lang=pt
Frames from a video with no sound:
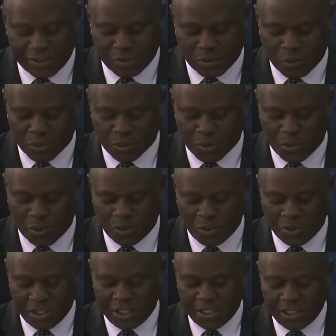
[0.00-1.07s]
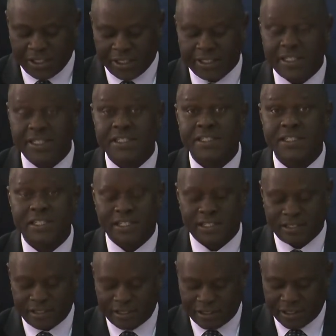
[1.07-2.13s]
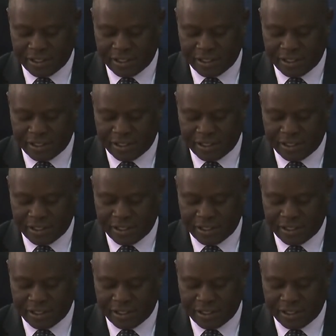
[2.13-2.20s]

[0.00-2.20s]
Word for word: de controle e decide